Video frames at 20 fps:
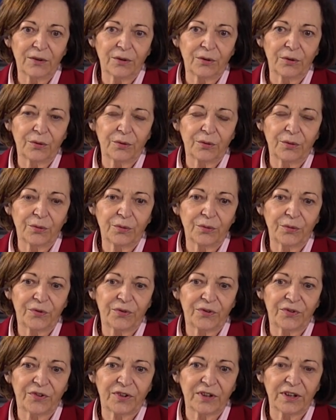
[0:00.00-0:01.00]
euh,
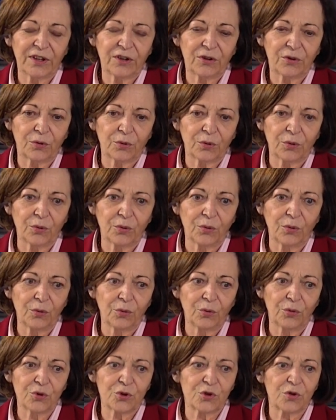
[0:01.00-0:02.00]
c'est,
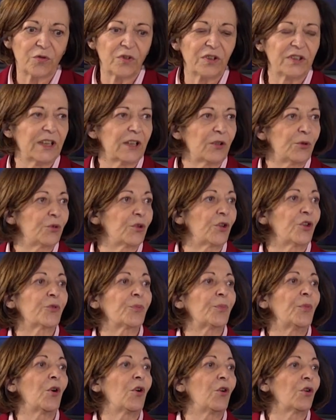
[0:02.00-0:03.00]
euh, je vais dire, le
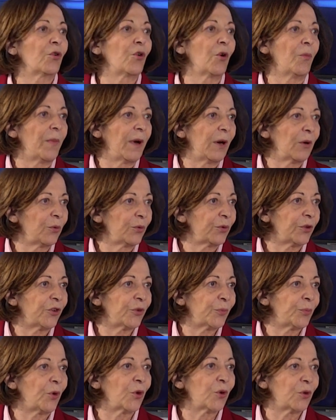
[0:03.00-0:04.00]
transport en commun ou le
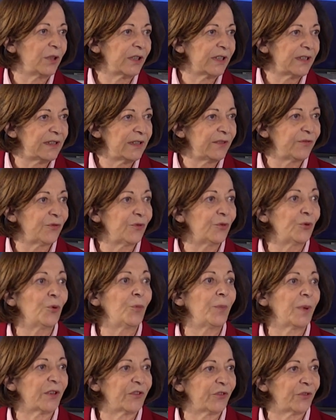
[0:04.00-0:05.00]
transport collectif de
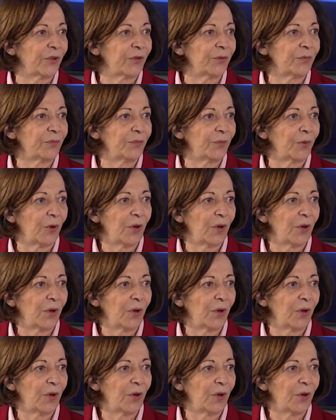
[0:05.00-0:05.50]
personnes. Donc